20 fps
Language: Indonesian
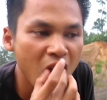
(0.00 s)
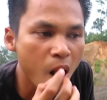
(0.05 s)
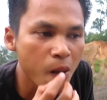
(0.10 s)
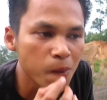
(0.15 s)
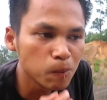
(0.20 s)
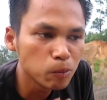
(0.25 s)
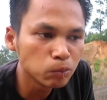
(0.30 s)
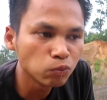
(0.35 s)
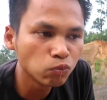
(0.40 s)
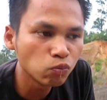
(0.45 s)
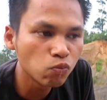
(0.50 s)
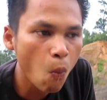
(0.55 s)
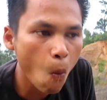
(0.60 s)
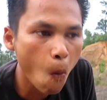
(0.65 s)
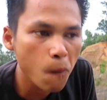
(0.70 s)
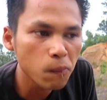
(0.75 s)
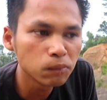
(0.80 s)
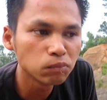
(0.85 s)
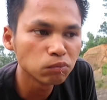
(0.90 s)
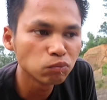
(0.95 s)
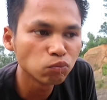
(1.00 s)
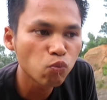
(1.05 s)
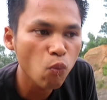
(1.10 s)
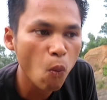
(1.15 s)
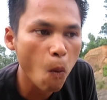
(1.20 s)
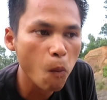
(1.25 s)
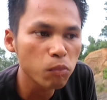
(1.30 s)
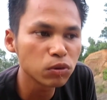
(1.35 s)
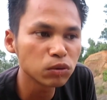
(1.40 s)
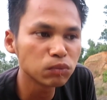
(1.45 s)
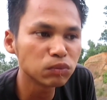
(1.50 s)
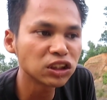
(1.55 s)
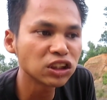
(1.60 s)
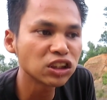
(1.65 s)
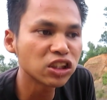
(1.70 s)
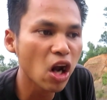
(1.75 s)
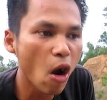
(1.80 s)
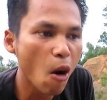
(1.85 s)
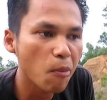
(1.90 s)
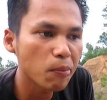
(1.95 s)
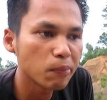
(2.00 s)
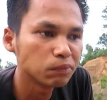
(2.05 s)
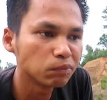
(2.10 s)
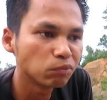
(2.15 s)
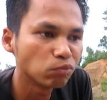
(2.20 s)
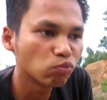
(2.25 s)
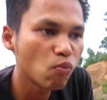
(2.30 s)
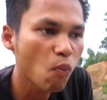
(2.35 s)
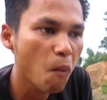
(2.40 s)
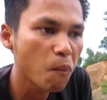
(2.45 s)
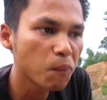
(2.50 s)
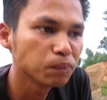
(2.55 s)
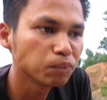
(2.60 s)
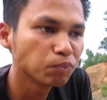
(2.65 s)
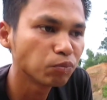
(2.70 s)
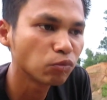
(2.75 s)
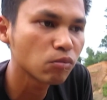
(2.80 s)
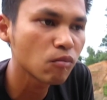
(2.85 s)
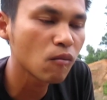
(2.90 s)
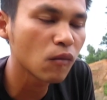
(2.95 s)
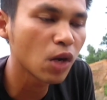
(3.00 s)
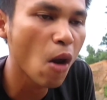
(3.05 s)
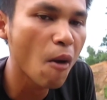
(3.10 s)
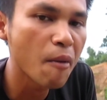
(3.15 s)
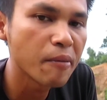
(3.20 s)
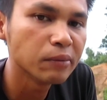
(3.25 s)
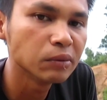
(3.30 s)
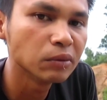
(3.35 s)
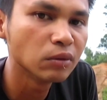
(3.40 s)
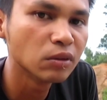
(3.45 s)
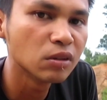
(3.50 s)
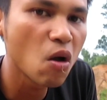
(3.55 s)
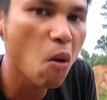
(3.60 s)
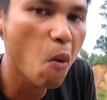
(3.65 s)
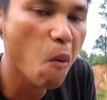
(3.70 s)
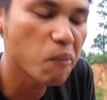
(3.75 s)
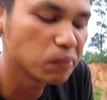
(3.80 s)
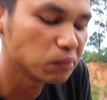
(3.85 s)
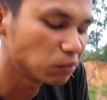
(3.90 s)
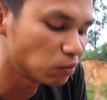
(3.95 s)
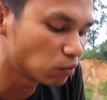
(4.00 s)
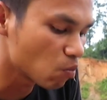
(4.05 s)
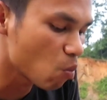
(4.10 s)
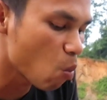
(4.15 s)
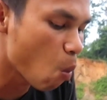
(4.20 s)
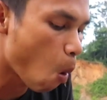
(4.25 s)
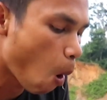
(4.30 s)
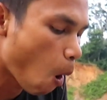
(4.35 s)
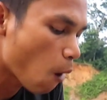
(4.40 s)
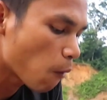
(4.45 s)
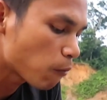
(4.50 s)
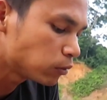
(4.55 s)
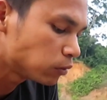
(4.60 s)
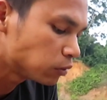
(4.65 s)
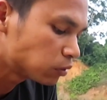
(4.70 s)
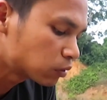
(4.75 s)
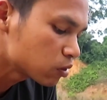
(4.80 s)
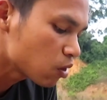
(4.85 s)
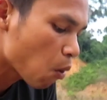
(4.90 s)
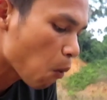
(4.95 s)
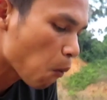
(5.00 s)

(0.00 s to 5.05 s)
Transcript: Banyak ya enak bang ya. Memang enak. Kita kan pertama juga ini mencoba ini bang, hmm. ini goreng ini.